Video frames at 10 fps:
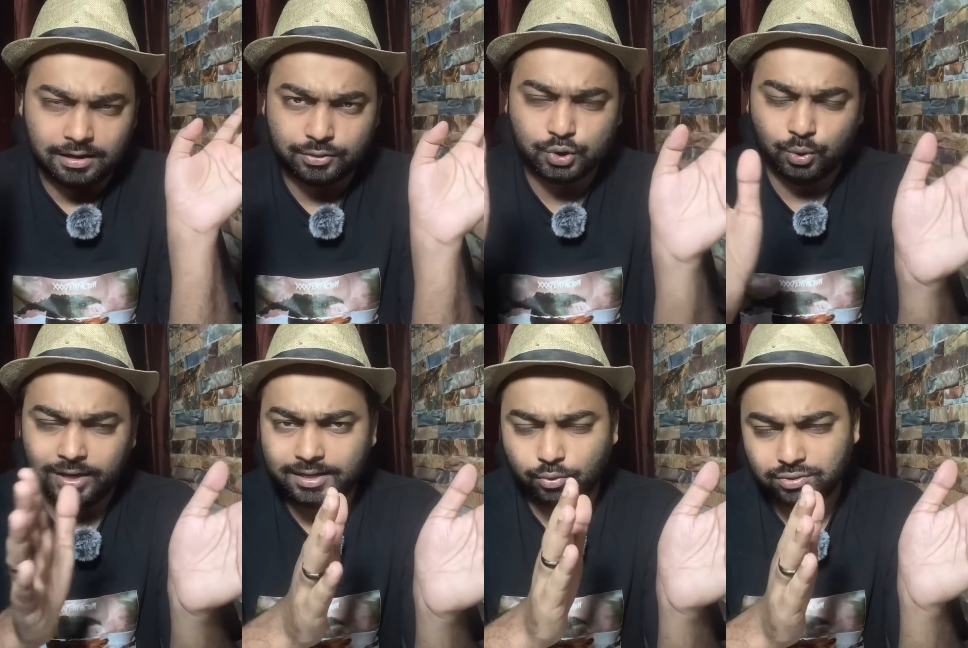जो
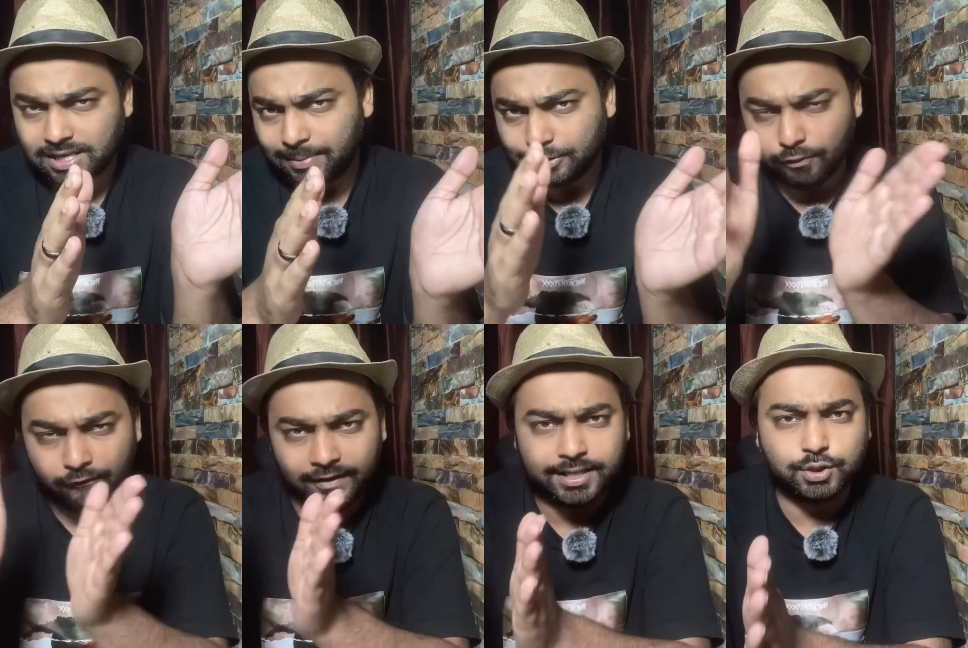एक उसके बाद जो
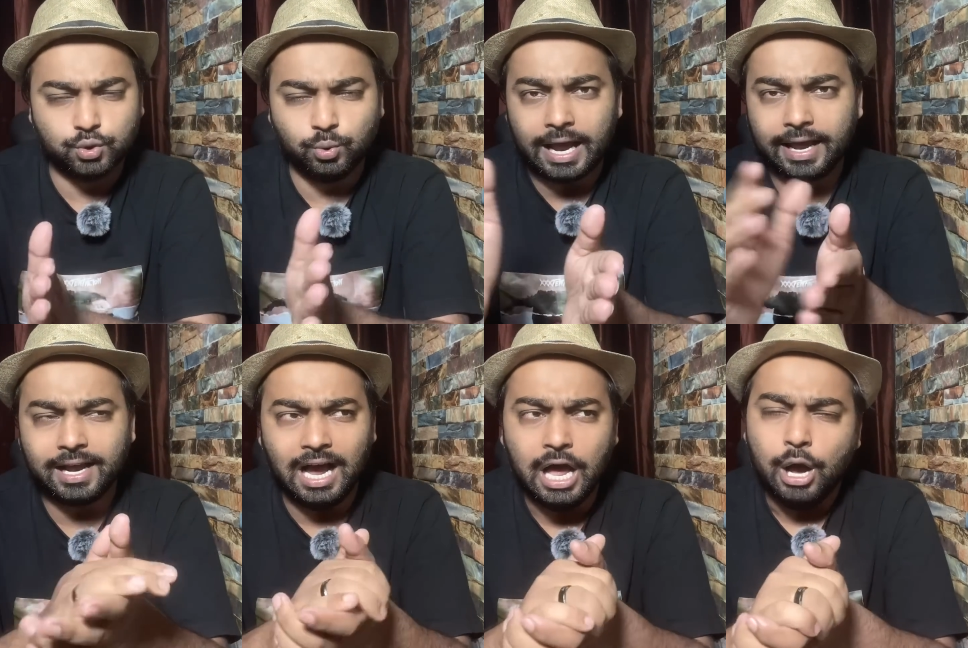फेज टू
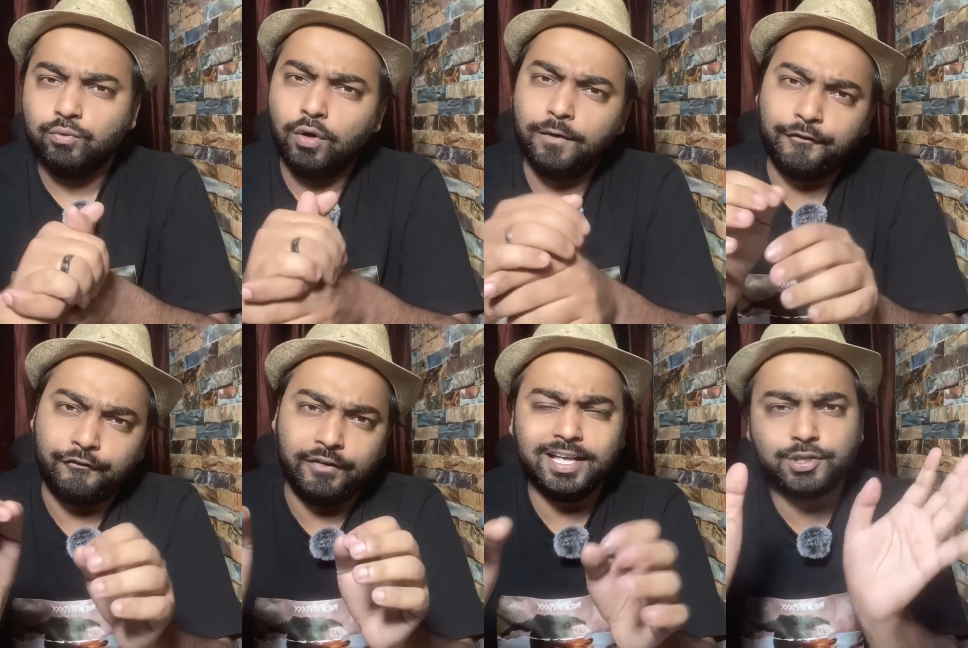आएगा वो
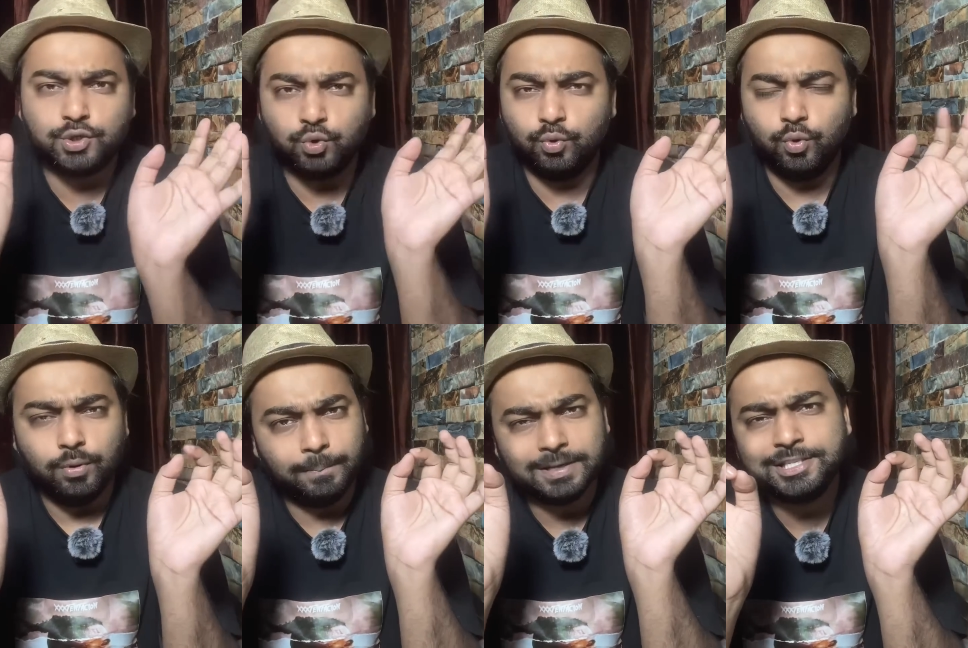फेज टू
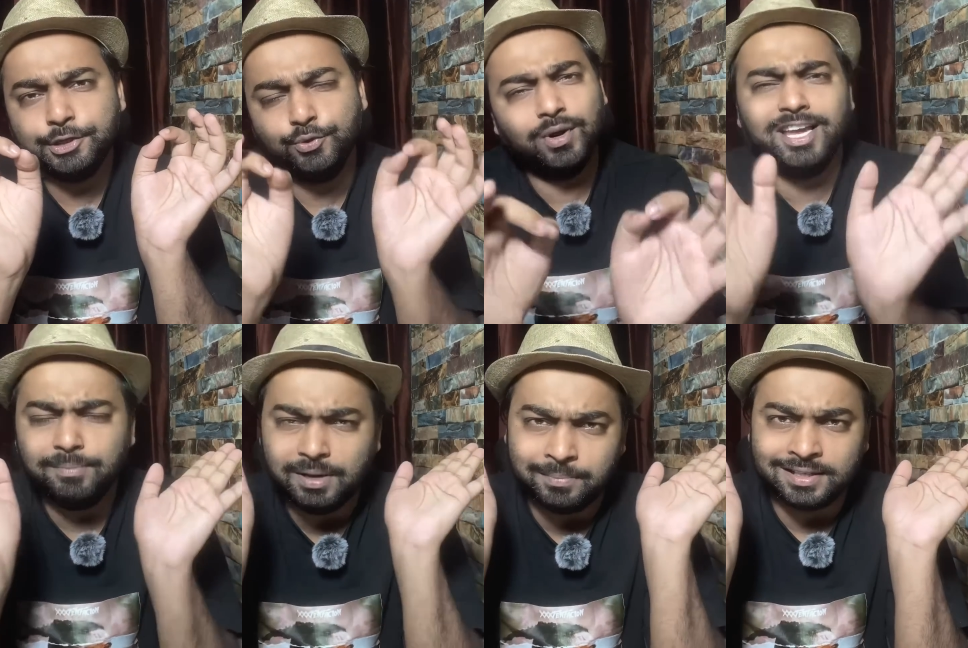बस यूएई e
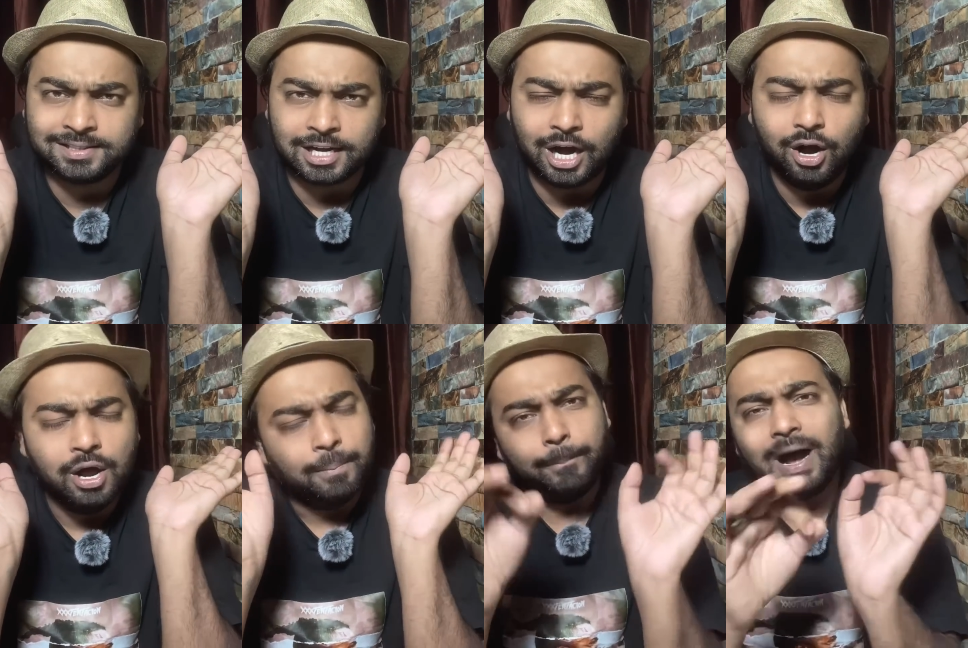में मत
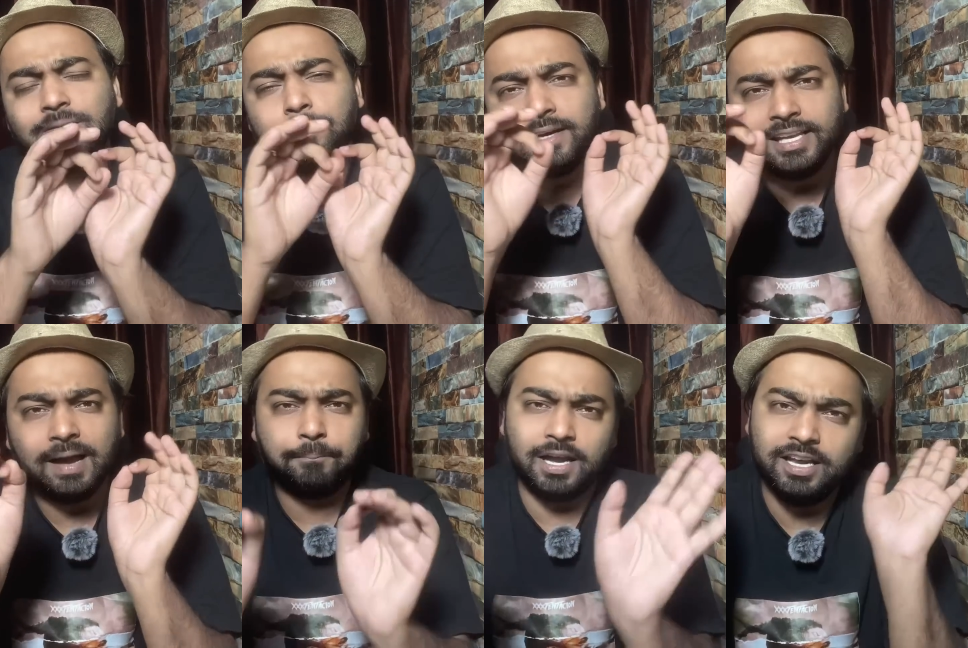कराओ बाद बाकी
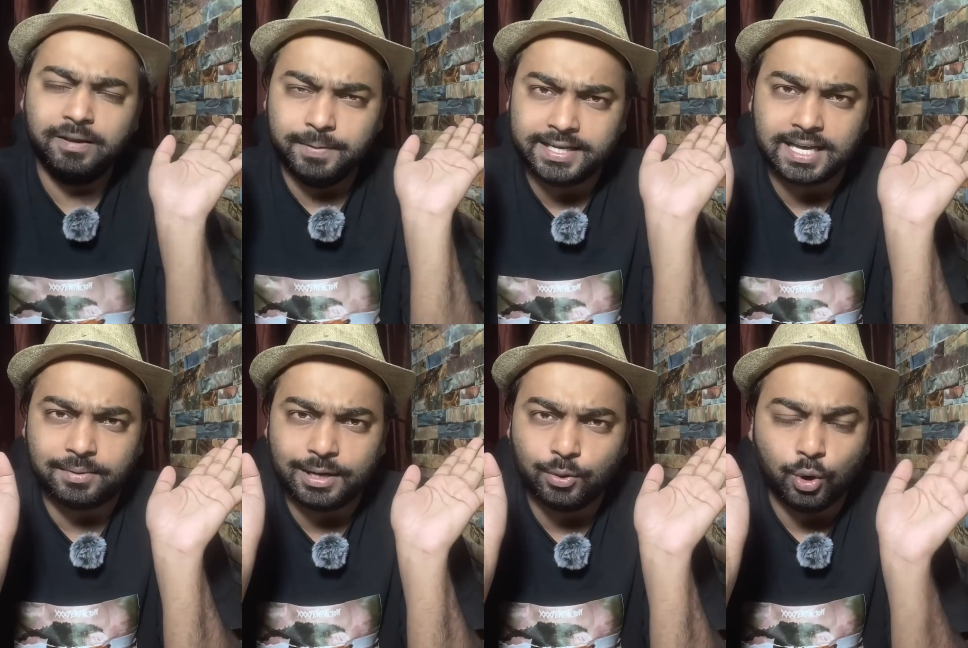आप कहीं भी
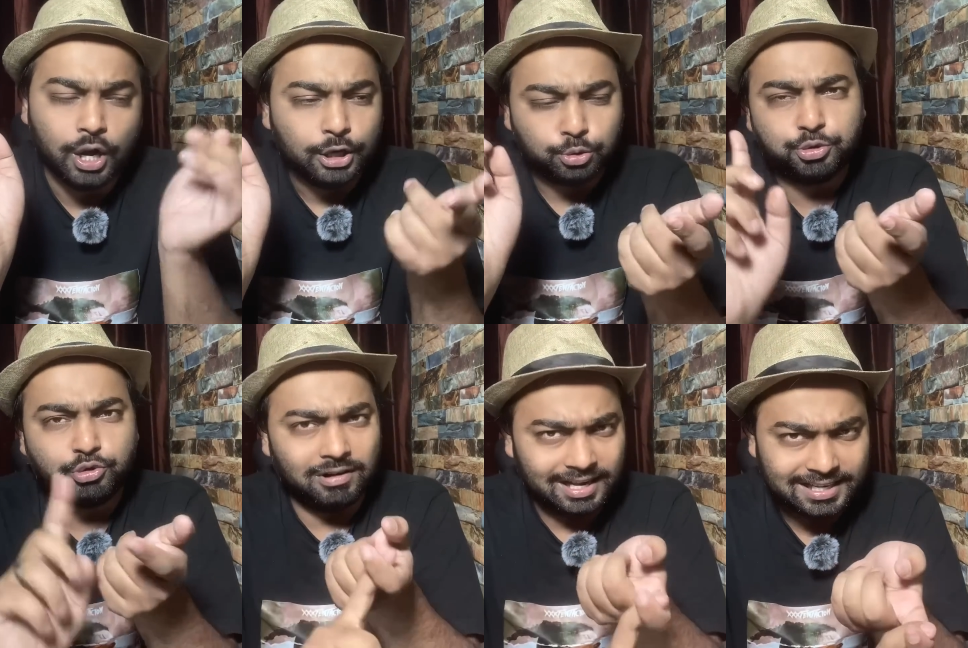करवा लो तो
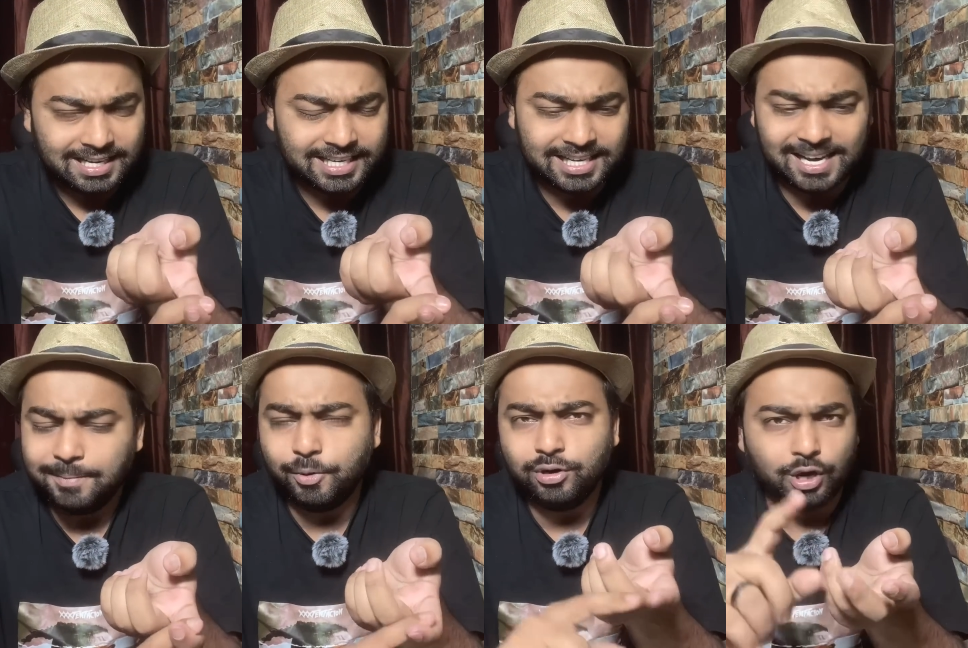श्रीलंकन क्रिकेट
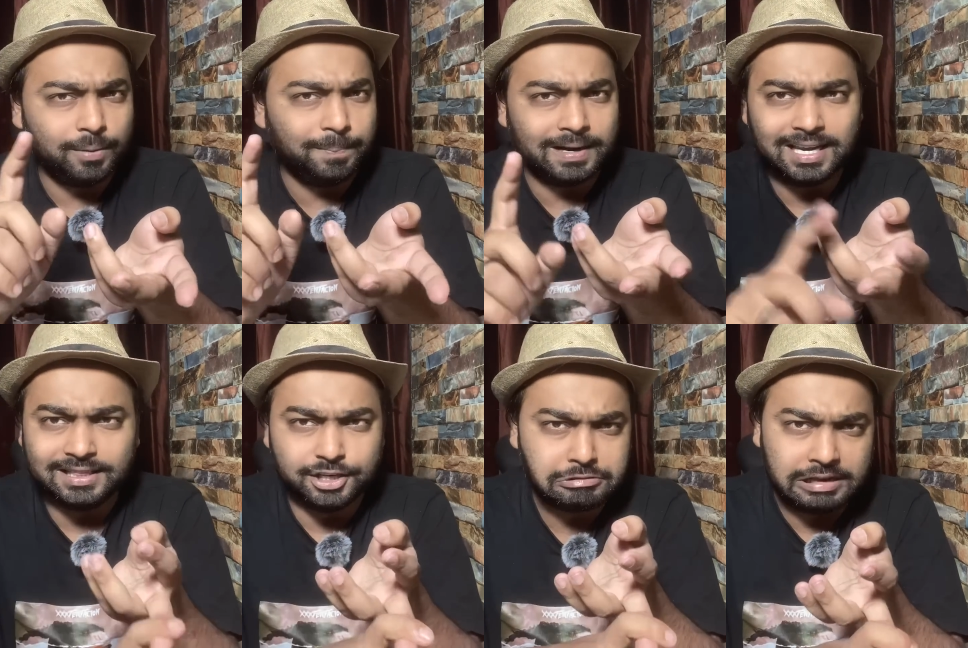बोर्ड और
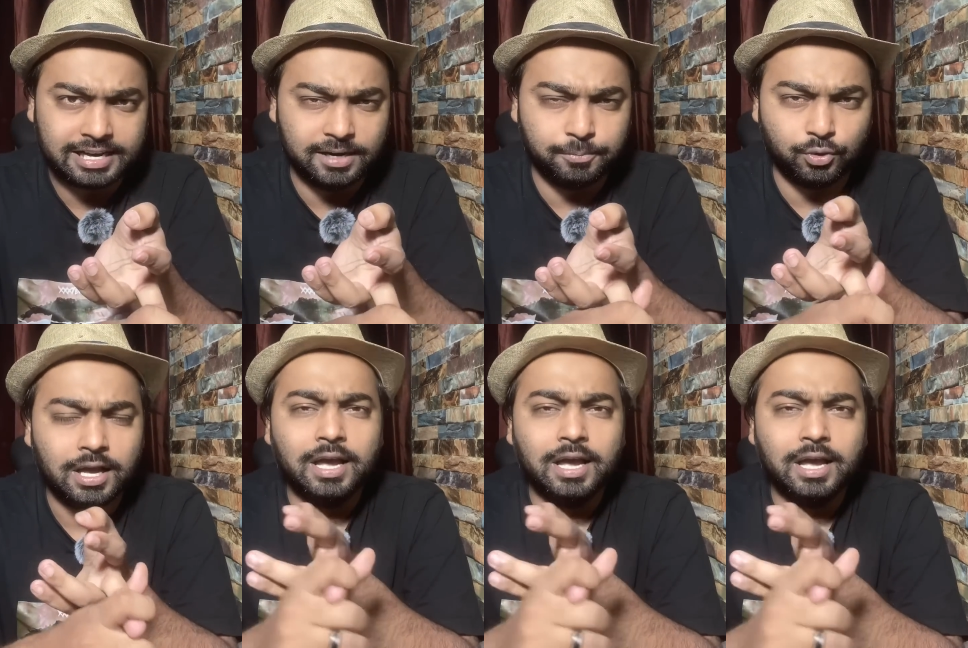बांग्लादेश क्रिकेट बोर्ड